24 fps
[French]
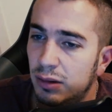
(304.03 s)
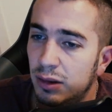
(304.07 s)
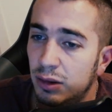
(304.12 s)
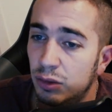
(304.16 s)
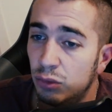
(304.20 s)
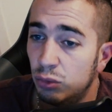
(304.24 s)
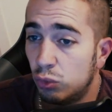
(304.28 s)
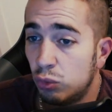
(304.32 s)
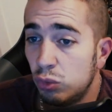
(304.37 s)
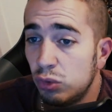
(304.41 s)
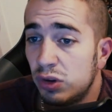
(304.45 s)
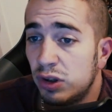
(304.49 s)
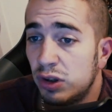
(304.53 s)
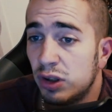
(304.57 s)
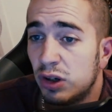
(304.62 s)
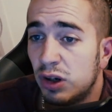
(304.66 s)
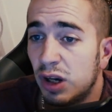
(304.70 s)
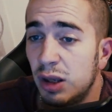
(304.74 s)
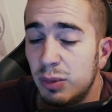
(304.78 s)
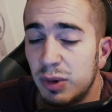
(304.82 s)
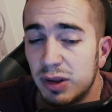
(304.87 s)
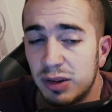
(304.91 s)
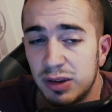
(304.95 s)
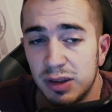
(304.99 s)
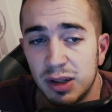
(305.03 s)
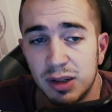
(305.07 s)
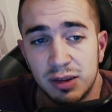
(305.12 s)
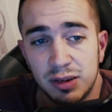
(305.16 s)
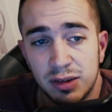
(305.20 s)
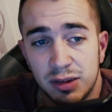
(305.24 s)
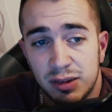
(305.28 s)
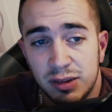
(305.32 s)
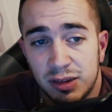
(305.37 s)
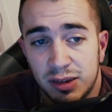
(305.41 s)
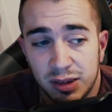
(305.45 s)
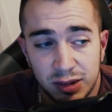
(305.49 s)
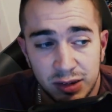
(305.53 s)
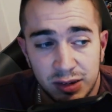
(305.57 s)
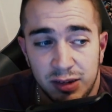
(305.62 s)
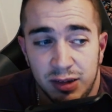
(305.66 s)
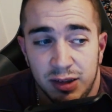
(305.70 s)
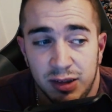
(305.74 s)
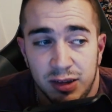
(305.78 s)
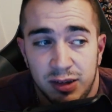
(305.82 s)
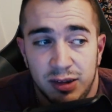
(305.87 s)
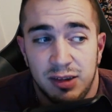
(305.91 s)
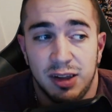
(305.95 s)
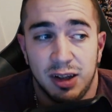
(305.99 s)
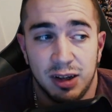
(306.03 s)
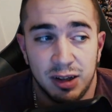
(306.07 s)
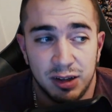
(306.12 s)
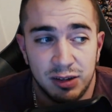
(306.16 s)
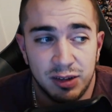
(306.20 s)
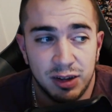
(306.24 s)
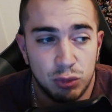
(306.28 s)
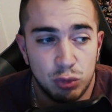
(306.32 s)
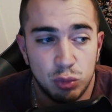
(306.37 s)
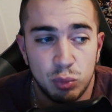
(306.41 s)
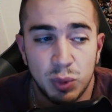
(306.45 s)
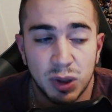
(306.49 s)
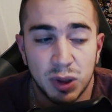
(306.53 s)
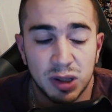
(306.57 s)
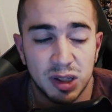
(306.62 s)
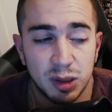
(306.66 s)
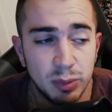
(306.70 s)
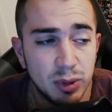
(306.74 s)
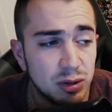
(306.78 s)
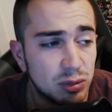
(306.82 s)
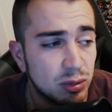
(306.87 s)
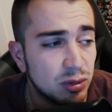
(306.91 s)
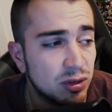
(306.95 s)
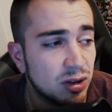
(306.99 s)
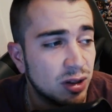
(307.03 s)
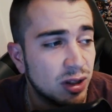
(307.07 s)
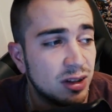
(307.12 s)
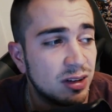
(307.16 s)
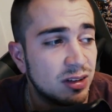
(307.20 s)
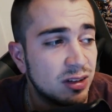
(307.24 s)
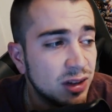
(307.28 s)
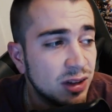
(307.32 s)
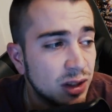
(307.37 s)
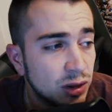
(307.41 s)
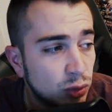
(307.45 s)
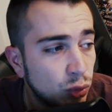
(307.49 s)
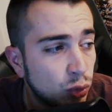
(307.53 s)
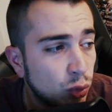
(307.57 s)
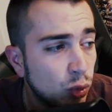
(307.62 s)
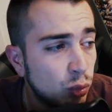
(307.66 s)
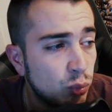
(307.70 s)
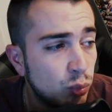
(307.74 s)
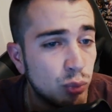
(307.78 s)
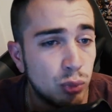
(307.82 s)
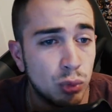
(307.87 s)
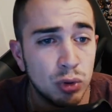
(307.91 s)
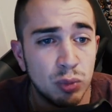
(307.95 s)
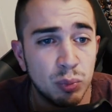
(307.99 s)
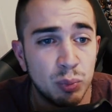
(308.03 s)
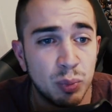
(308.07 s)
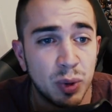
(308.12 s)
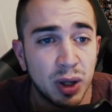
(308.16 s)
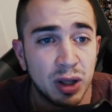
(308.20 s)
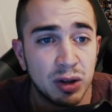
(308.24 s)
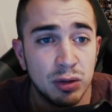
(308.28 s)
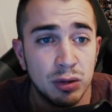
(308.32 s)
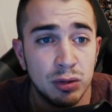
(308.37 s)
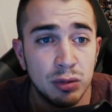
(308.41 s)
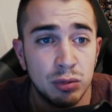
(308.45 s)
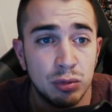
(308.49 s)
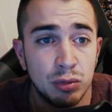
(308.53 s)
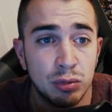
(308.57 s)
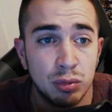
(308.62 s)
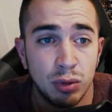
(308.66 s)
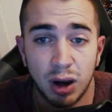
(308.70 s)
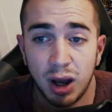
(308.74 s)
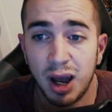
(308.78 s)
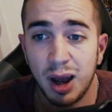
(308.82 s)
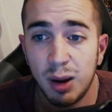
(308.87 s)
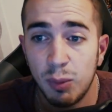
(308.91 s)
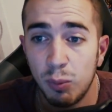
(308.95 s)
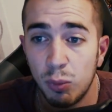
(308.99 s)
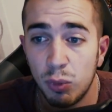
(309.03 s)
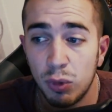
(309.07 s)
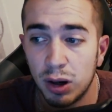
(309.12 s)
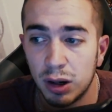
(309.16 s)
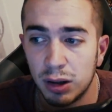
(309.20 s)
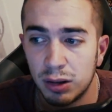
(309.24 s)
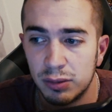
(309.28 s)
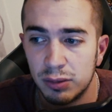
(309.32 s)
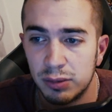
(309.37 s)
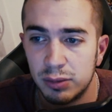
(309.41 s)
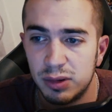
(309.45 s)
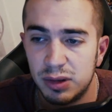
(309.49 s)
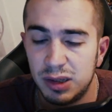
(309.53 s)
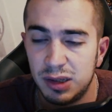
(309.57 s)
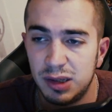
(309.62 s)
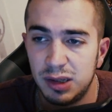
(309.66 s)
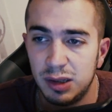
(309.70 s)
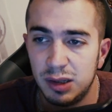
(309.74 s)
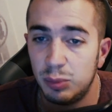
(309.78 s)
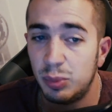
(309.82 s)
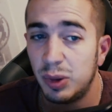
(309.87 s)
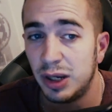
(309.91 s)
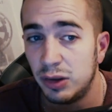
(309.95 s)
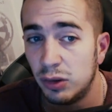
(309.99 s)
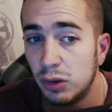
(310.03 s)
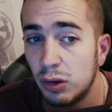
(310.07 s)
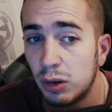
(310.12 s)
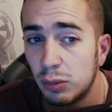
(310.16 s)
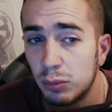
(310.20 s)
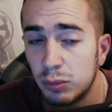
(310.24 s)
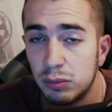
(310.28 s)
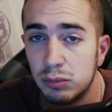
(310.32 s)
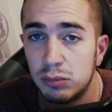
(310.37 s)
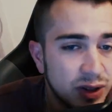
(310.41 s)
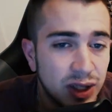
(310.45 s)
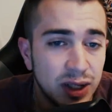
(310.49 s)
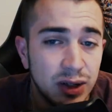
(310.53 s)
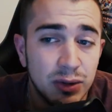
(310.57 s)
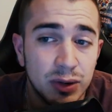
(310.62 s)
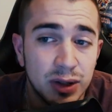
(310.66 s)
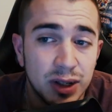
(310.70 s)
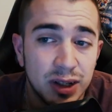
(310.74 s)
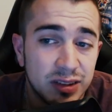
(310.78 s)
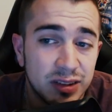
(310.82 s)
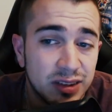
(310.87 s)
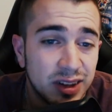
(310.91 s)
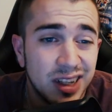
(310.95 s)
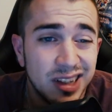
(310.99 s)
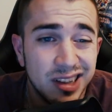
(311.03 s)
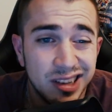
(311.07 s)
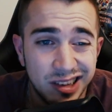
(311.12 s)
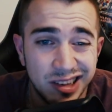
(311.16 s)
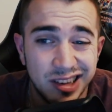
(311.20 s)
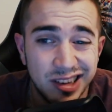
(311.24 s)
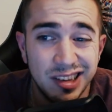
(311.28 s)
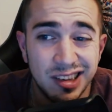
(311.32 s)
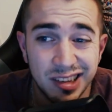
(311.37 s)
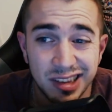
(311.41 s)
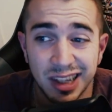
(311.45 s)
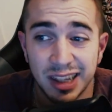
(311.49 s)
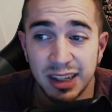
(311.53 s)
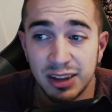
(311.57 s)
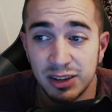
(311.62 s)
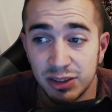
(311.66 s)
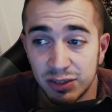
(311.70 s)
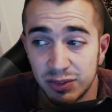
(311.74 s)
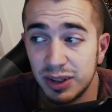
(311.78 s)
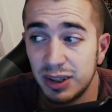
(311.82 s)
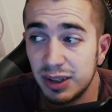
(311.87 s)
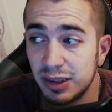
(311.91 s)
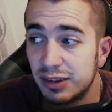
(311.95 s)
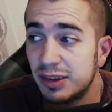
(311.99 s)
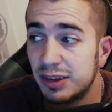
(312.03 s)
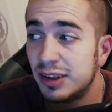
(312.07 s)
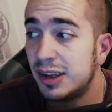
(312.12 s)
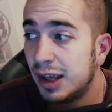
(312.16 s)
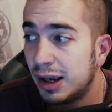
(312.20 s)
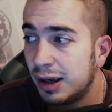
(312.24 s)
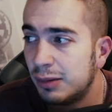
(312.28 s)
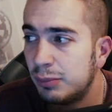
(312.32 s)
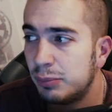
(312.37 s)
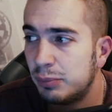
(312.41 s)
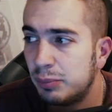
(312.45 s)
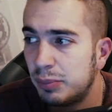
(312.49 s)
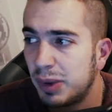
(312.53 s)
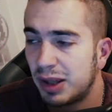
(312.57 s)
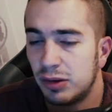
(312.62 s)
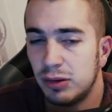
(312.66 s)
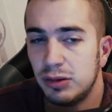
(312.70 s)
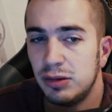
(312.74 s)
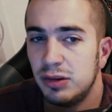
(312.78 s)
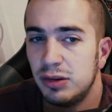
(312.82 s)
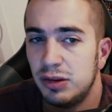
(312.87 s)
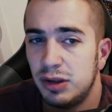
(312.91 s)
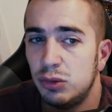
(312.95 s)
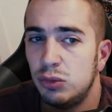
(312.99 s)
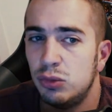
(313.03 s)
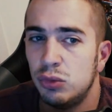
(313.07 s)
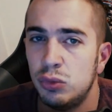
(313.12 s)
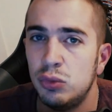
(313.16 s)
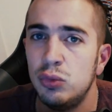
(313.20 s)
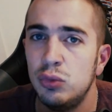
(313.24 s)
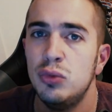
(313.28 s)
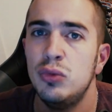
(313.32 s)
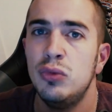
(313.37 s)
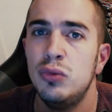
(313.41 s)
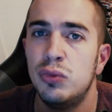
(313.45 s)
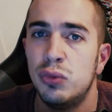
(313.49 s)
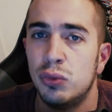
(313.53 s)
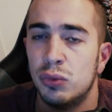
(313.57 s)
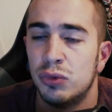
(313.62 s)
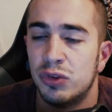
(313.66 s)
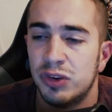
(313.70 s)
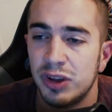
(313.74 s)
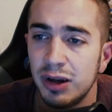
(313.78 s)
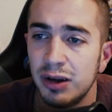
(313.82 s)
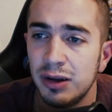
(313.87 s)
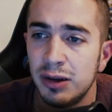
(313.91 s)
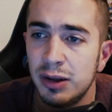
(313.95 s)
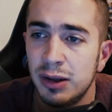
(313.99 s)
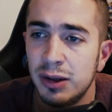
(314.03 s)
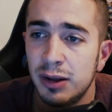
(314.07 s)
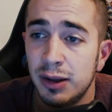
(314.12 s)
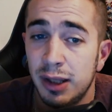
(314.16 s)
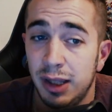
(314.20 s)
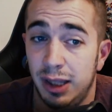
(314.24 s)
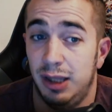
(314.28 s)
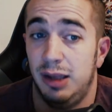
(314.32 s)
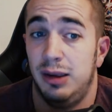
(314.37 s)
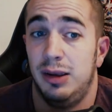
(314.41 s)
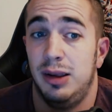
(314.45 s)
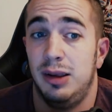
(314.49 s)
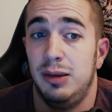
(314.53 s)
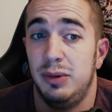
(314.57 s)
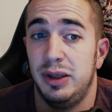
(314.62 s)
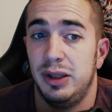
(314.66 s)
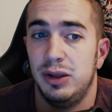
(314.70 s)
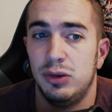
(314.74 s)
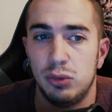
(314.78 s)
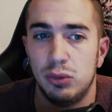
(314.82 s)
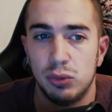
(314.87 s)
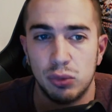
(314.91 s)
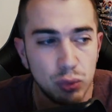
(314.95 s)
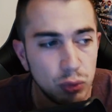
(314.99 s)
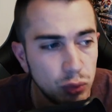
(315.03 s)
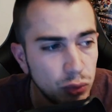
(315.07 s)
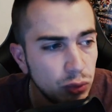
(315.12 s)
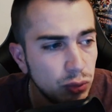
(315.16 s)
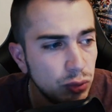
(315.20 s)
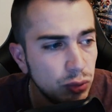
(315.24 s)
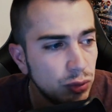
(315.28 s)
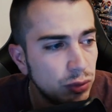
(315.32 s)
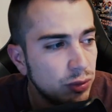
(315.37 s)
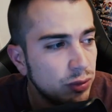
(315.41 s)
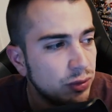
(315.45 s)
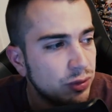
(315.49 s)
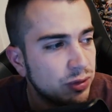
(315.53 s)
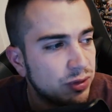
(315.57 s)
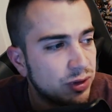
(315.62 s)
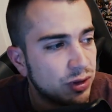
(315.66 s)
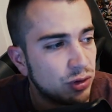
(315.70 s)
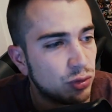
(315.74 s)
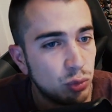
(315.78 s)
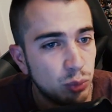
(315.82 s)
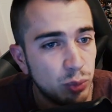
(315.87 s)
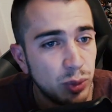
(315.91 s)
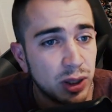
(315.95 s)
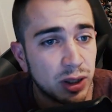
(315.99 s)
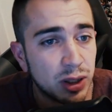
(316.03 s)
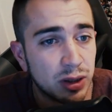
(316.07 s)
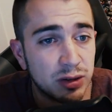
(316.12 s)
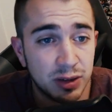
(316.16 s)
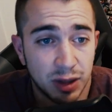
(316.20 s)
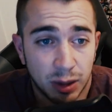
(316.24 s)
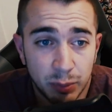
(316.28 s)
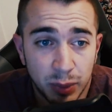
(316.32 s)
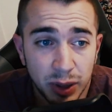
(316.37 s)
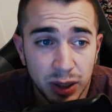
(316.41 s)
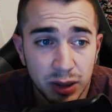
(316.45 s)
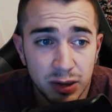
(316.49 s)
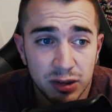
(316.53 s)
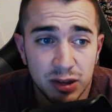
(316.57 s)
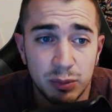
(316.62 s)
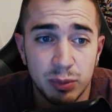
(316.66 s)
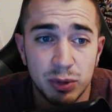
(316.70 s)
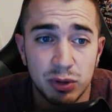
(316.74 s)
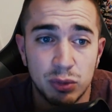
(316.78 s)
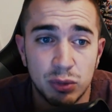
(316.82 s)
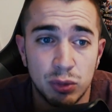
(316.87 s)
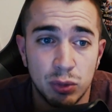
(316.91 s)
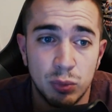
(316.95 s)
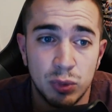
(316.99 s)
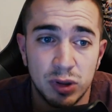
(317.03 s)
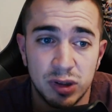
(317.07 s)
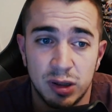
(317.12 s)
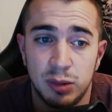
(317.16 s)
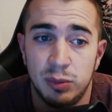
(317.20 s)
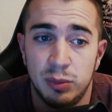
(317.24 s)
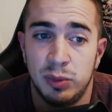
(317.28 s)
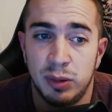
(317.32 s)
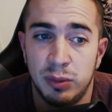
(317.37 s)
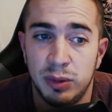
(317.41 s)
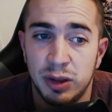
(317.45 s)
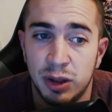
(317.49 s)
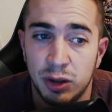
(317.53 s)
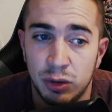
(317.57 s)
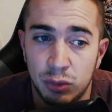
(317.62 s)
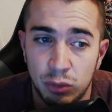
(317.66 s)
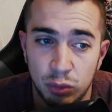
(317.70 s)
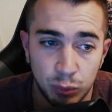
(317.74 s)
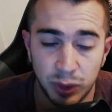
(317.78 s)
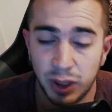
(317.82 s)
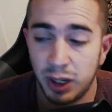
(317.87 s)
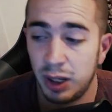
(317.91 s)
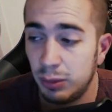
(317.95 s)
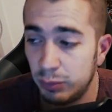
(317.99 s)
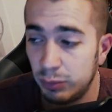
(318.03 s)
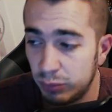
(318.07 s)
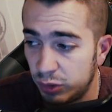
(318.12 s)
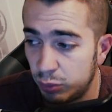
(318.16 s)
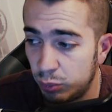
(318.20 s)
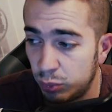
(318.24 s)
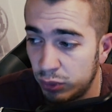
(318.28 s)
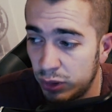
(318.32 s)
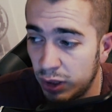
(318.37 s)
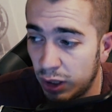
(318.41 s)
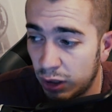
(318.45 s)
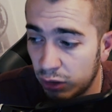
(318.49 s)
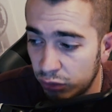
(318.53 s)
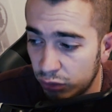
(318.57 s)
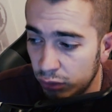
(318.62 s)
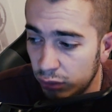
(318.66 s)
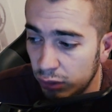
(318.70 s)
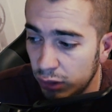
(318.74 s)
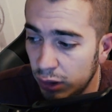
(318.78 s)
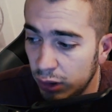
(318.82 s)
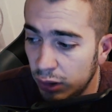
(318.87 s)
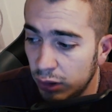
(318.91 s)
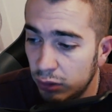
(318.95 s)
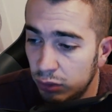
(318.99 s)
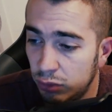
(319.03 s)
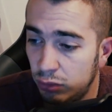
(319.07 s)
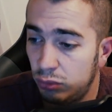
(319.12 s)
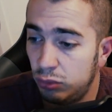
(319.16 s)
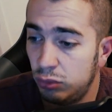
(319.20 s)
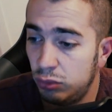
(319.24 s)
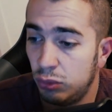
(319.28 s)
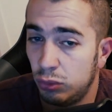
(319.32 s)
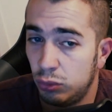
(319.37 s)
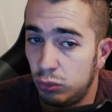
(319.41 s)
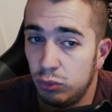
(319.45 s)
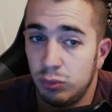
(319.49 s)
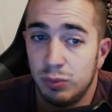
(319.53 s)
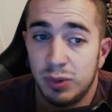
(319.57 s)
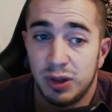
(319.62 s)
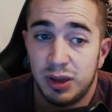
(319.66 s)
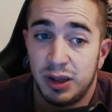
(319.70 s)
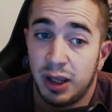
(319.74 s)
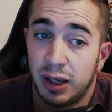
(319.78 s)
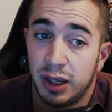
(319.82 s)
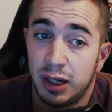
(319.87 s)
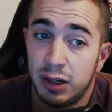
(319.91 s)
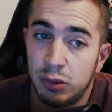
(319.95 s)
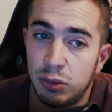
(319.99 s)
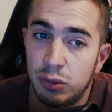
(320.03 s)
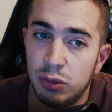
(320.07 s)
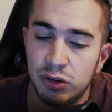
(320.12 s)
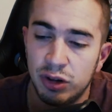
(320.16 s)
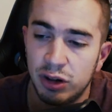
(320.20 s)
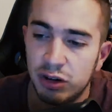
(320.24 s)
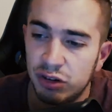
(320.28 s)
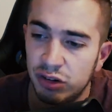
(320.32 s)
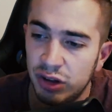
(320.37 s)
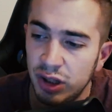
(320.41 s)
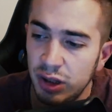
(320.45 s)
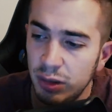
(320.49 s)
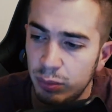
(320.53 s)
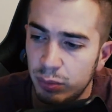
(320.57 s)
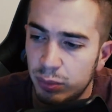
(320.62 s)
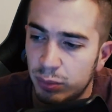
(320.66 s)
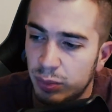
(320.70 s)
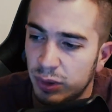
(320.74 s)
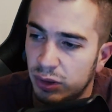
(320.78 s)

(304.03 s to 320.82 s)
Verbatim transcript: Euh, et du coup, c'est quand même assez, c'est super sympa parce que c'est vrai que 5 euros pour une personne sur un mois, c'est pas énorme. C'est vrai que quand il y a 5, 10, 15, 20, etc., personnes qui du coup font ça, et, ben, du coup, euh, c'est super sympa déjà parce que moi ça me permet de récupérer un petit peu d'argent sur tout le matériel que j'ai acheté.